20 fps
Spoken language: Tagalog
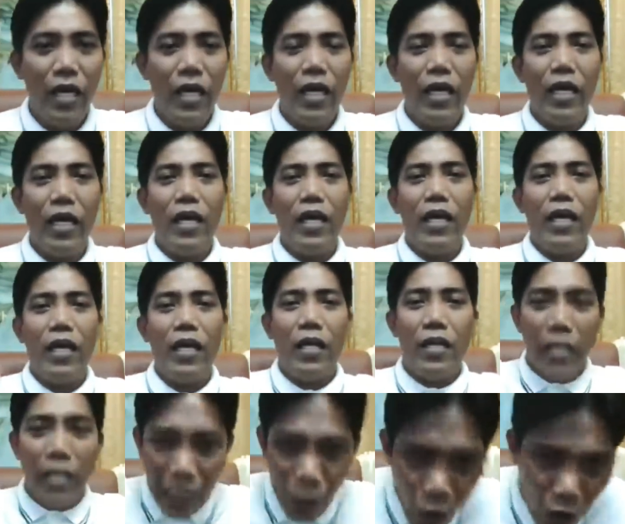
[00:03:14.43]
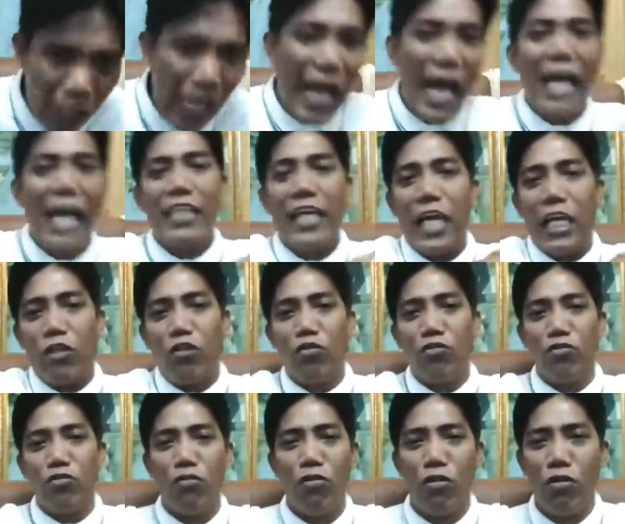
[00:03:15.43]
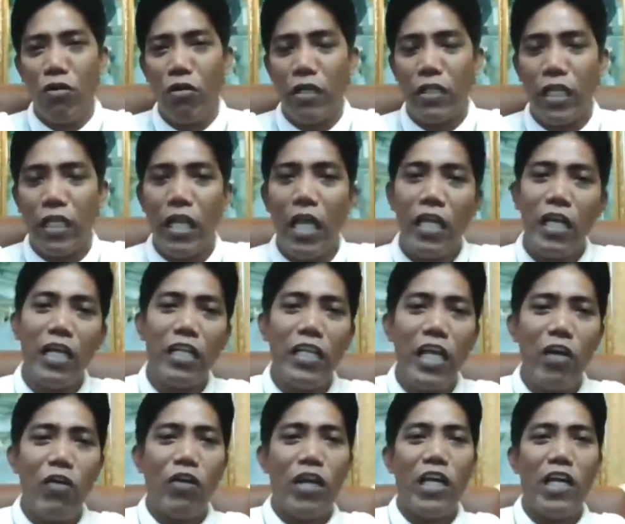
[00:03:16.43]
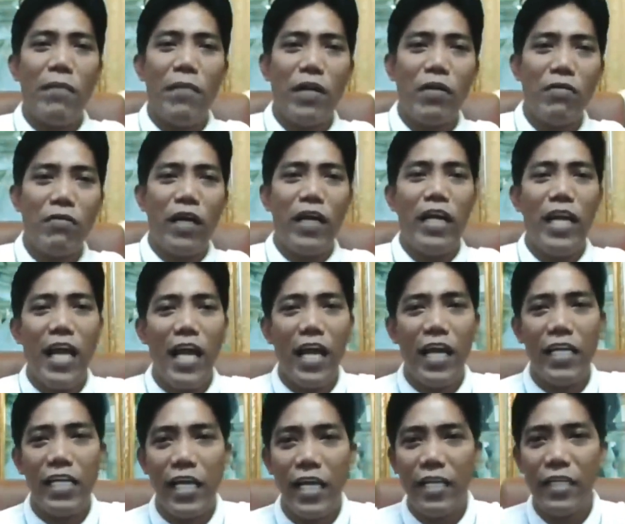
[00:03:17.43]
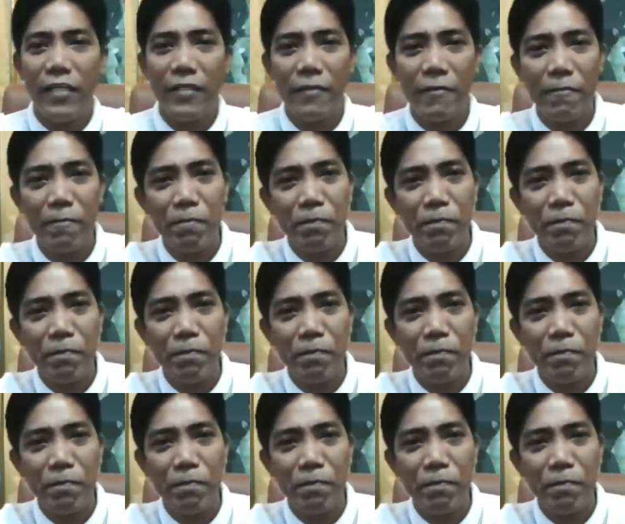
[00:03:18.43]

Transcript: Eh, yan ho, lahat ay itutulong ko. Hindi ko rin naman ho kailangan niya.